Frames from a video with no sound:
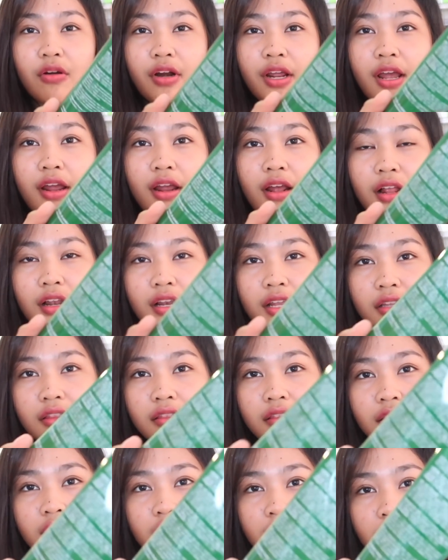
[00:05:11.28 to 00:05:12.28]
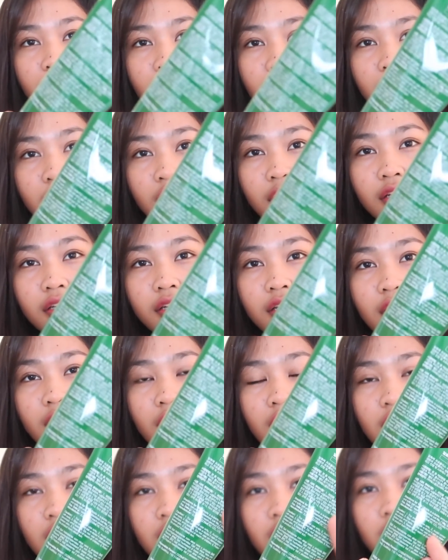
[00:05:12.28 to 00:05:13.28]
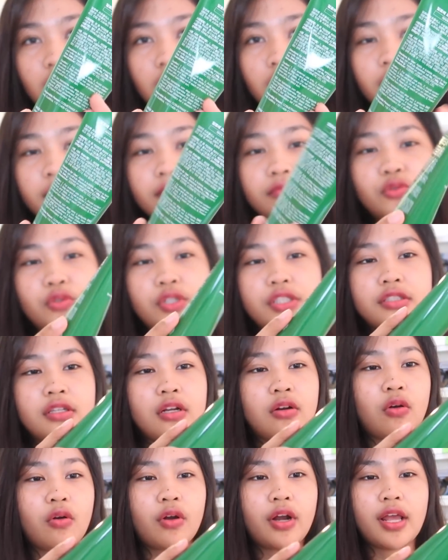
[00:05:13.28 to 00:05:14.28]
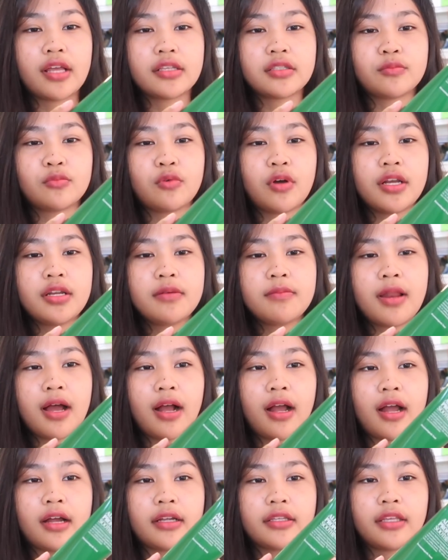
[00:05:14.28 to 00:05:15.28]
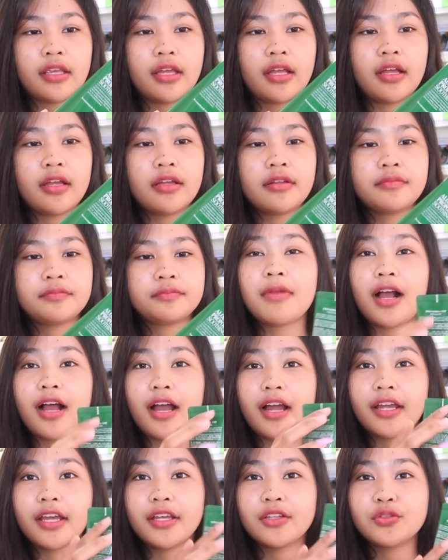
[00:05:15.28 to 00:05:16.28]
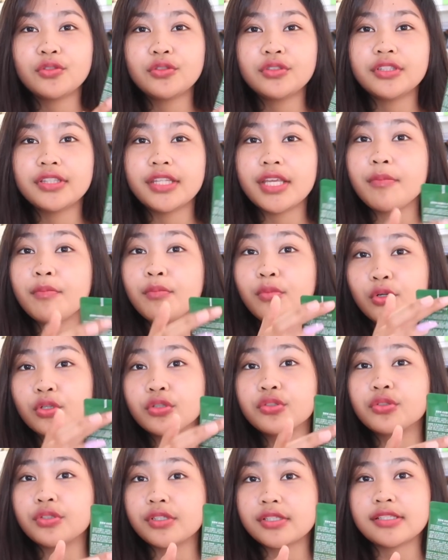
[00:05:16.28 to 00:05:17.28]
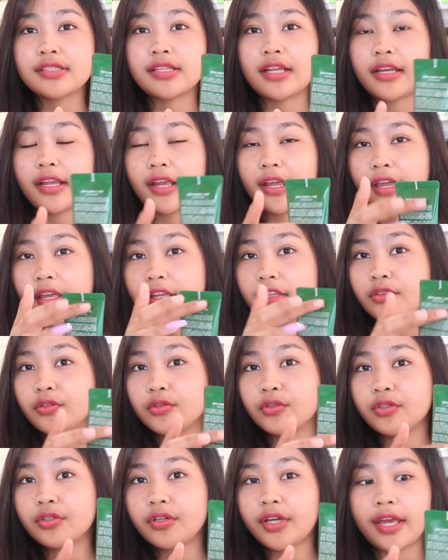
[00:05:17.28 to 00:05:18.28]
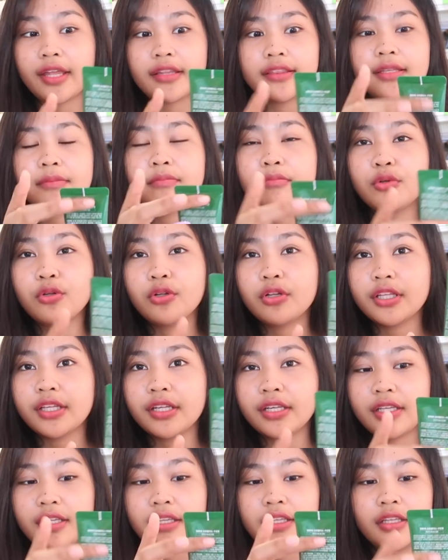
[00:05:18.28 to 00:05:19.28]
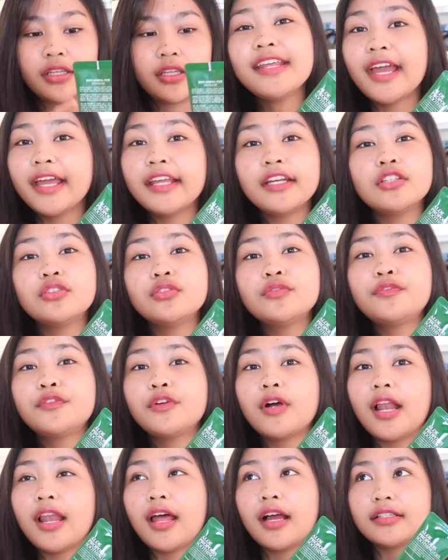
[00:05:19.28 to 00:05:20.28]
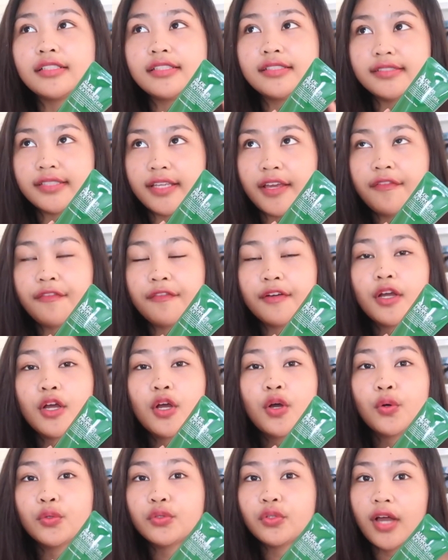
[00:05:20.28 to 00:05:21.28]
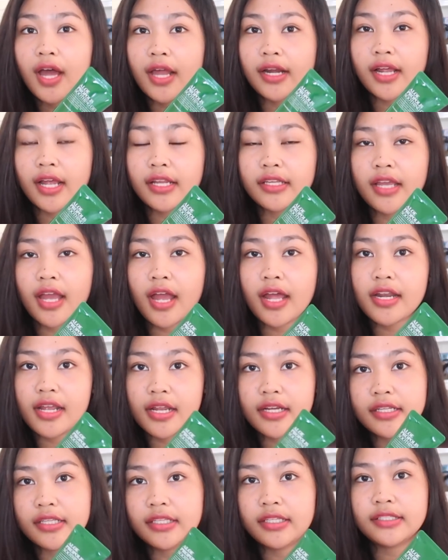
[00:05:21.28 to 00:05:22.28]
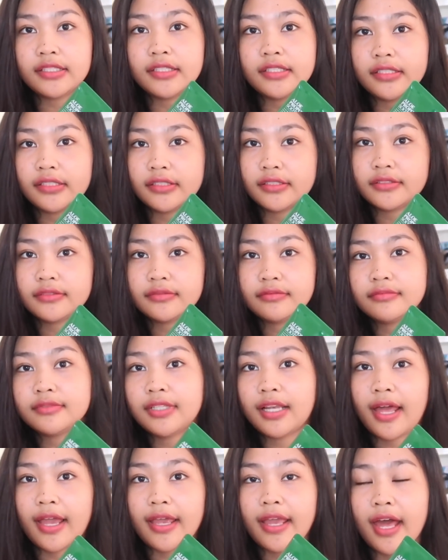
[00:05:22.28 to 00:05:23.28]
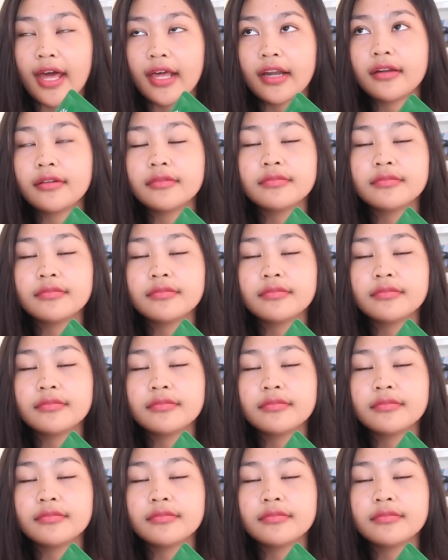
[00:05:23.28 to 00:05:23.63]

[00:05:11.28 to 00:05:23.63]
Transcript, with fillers: Korea ya, lihat dia um, tulisan Korea semua di belakangnya belakangnya itu timbul tulisannya kayak gitu kayak timbul gini dia ini tuh fungal agnisif untuk harganya ada di layar